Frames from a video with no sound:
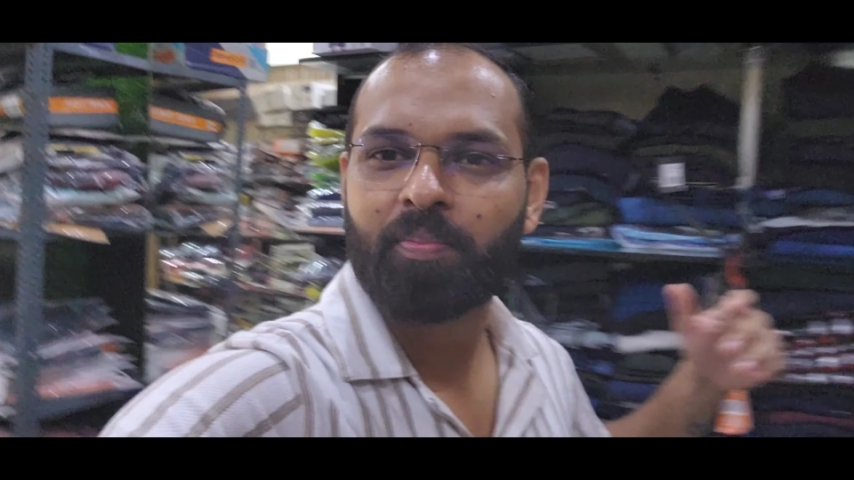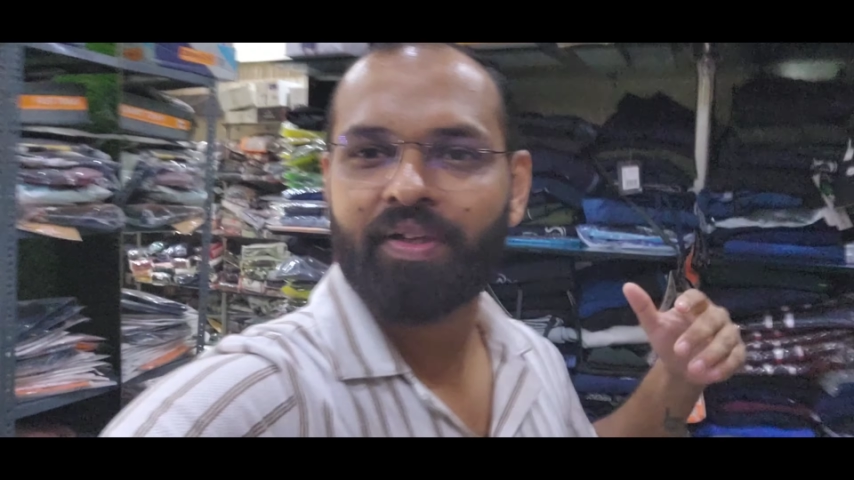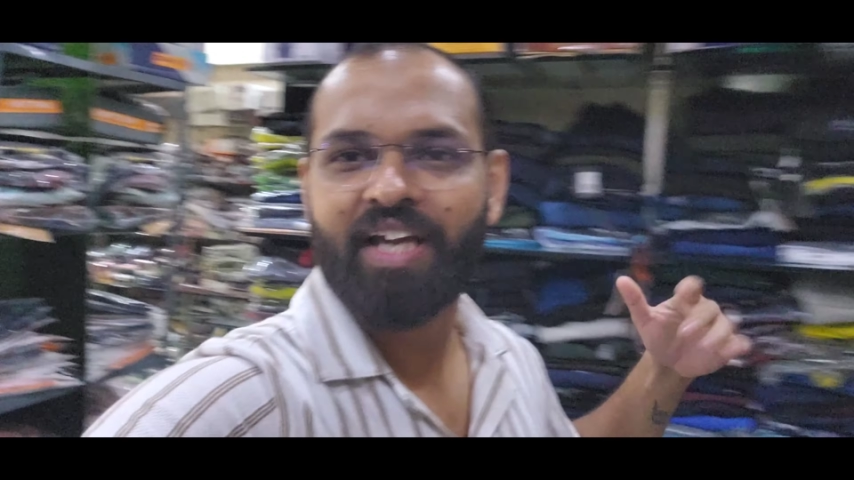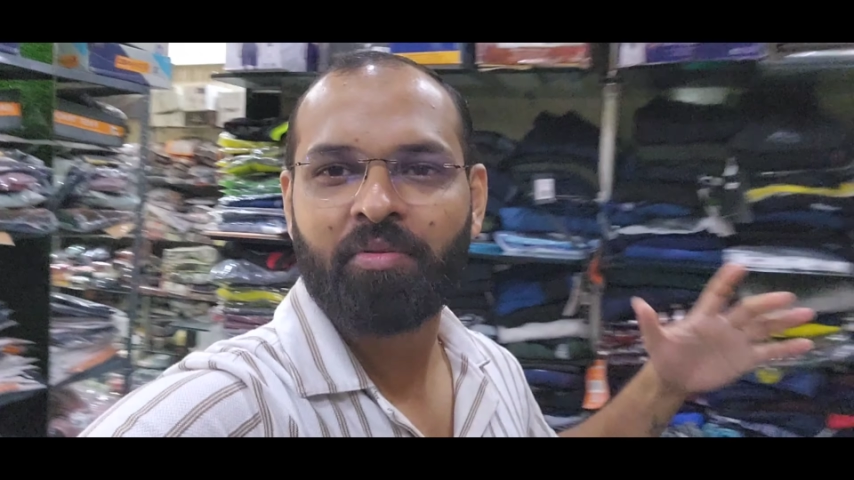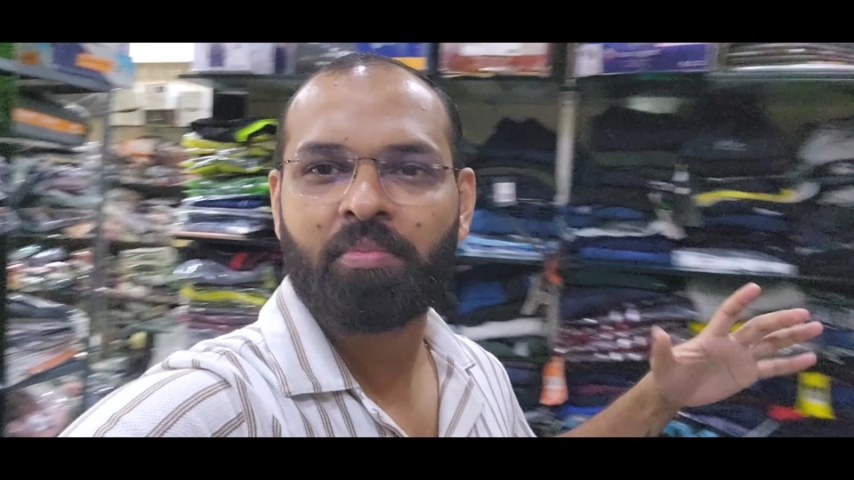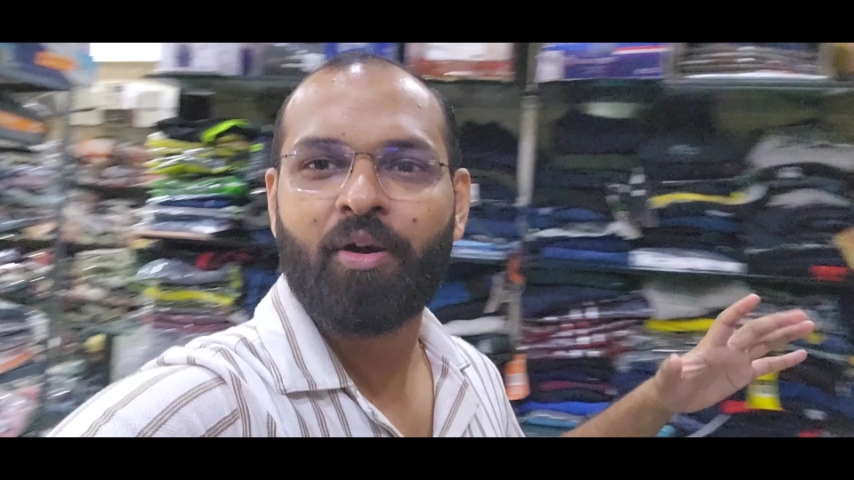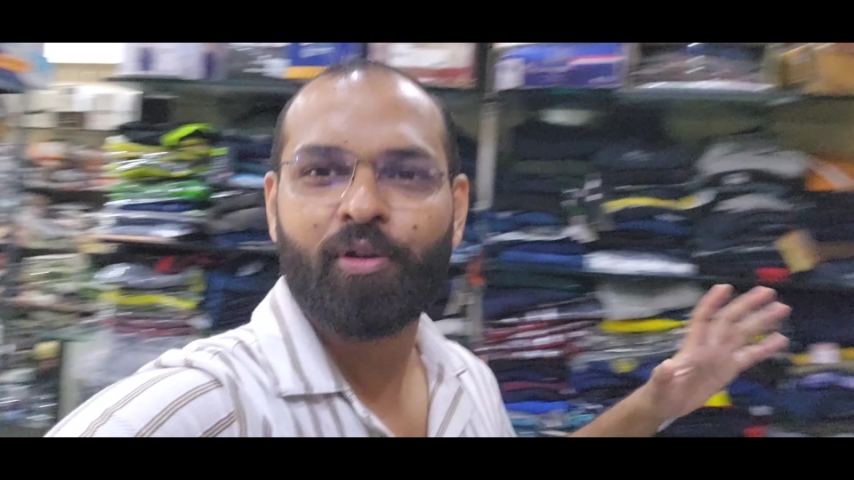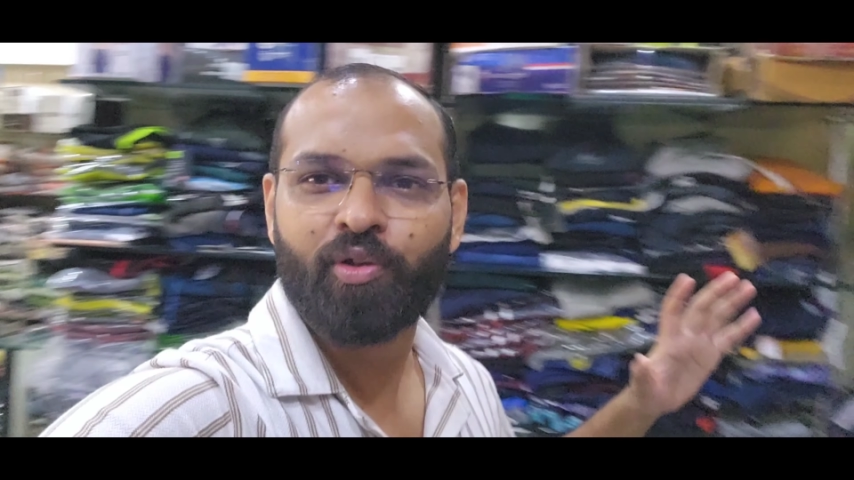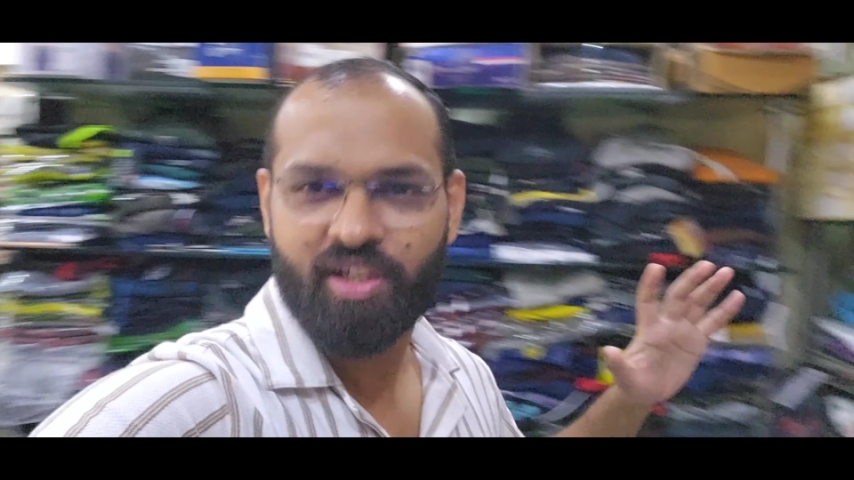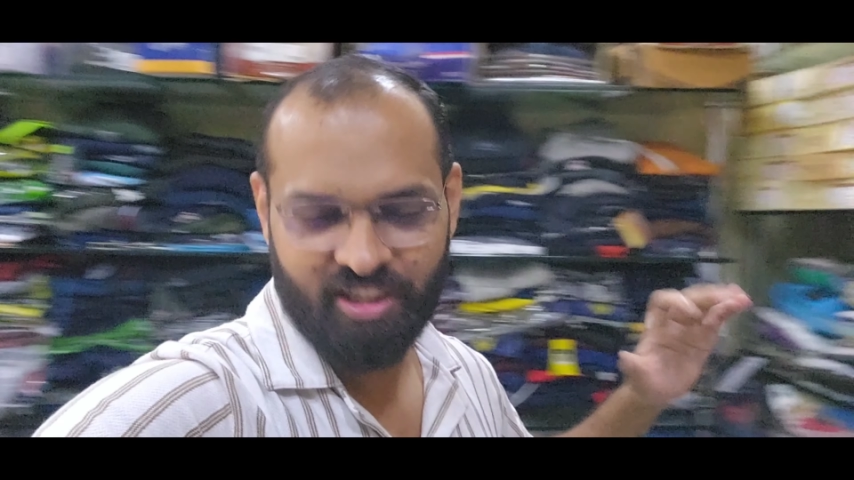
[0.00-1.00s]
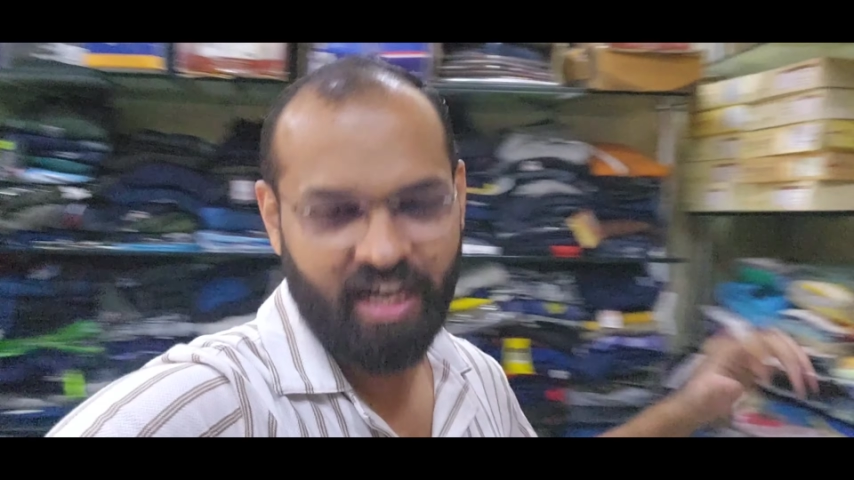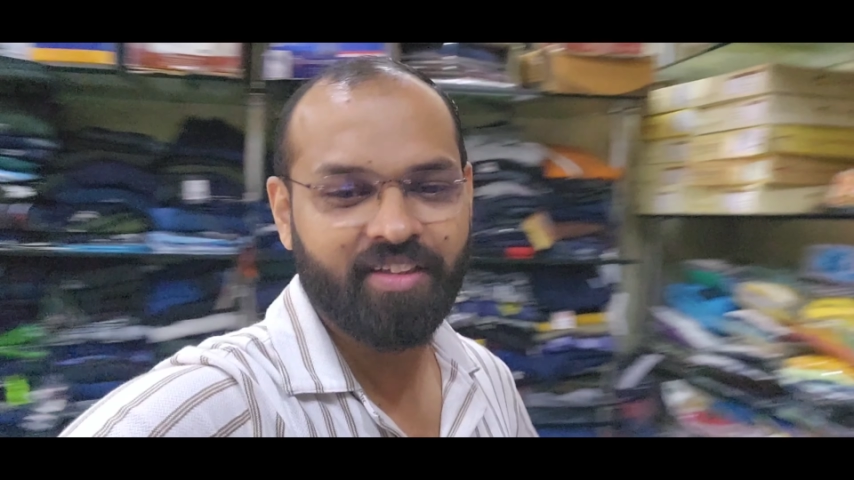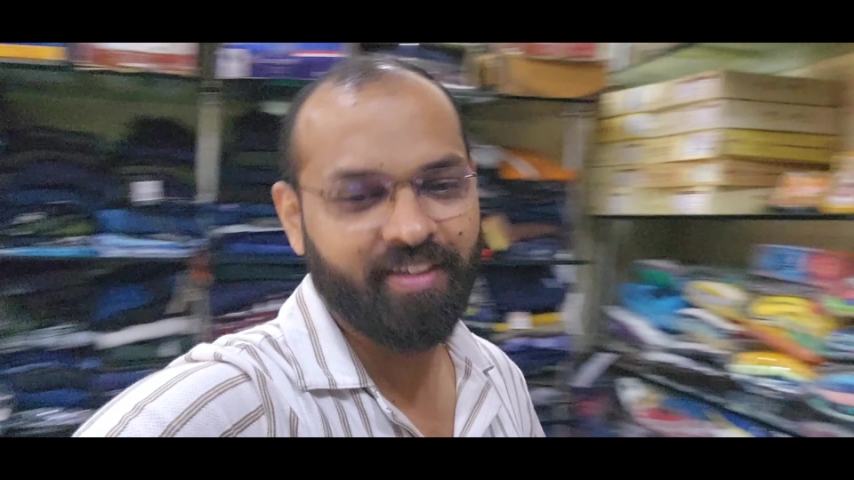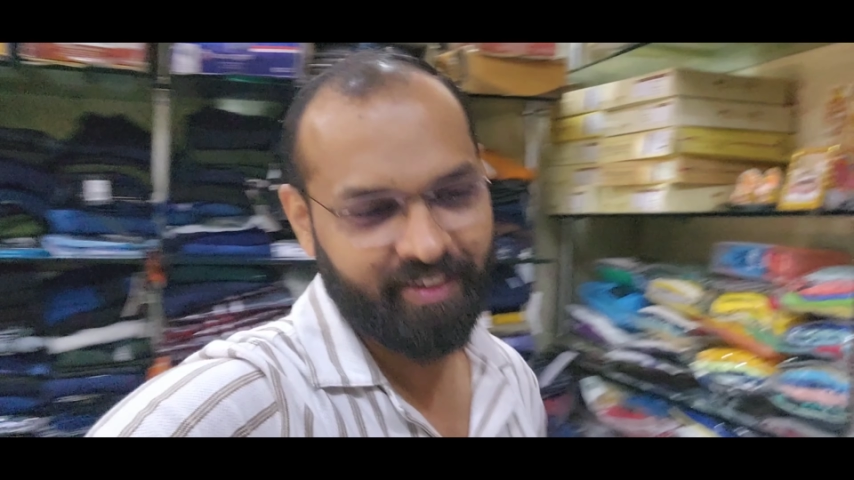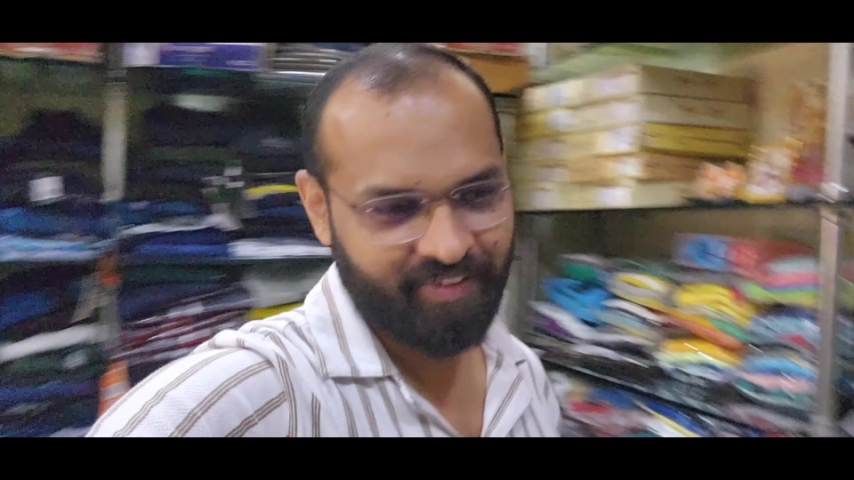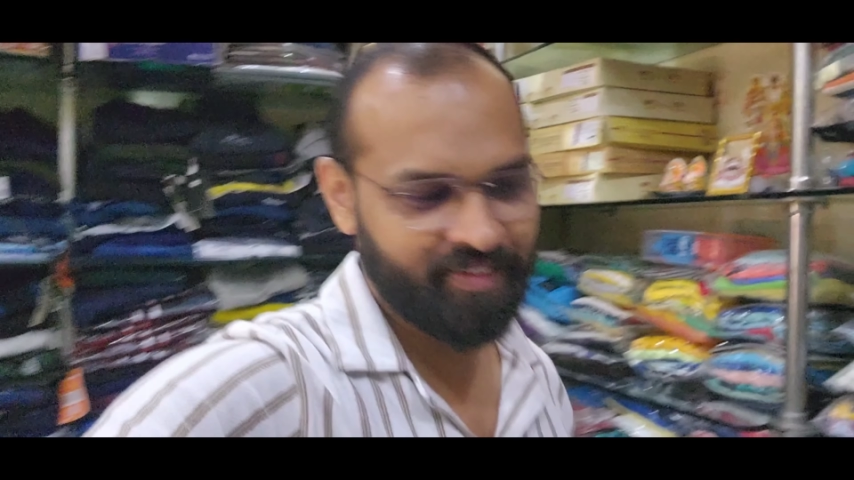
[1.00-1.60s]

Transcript: बाज़ार में माहौल थोड़ा शांत है